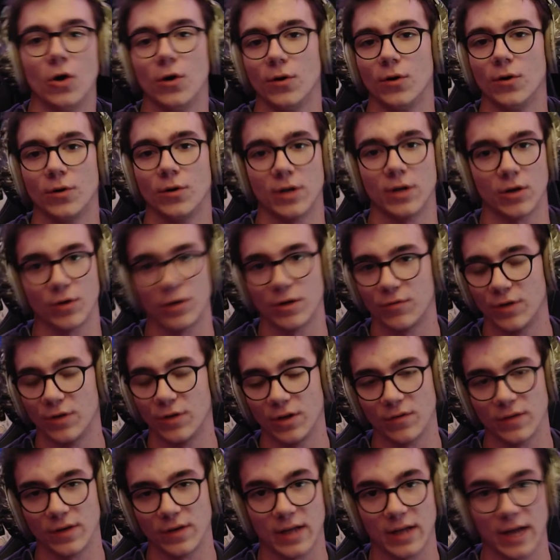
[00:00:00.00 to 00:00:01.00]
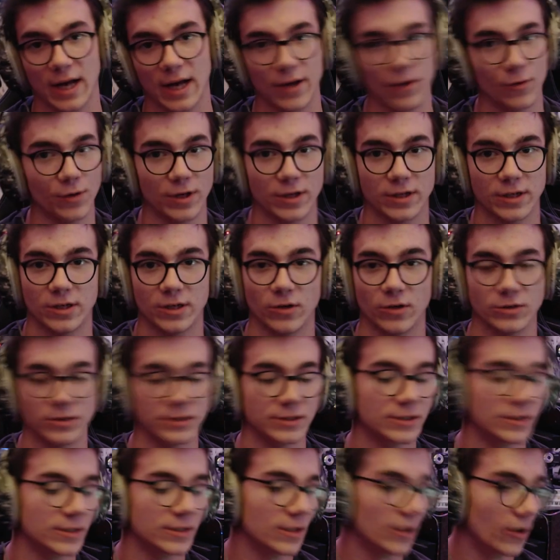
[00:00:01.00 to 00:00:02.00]
Und darunter findet man
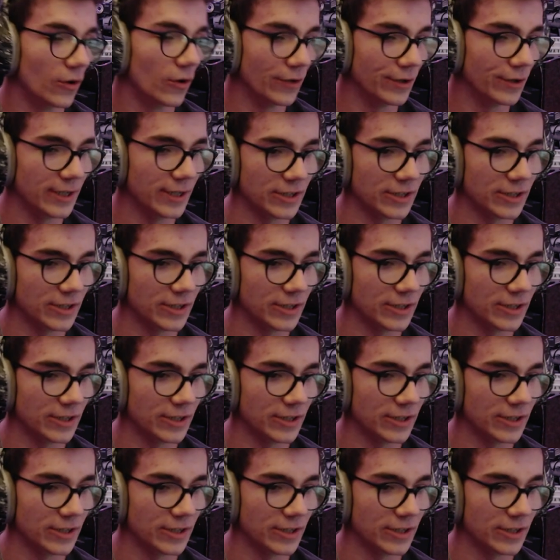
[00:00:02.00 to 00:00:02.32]
300.000. Und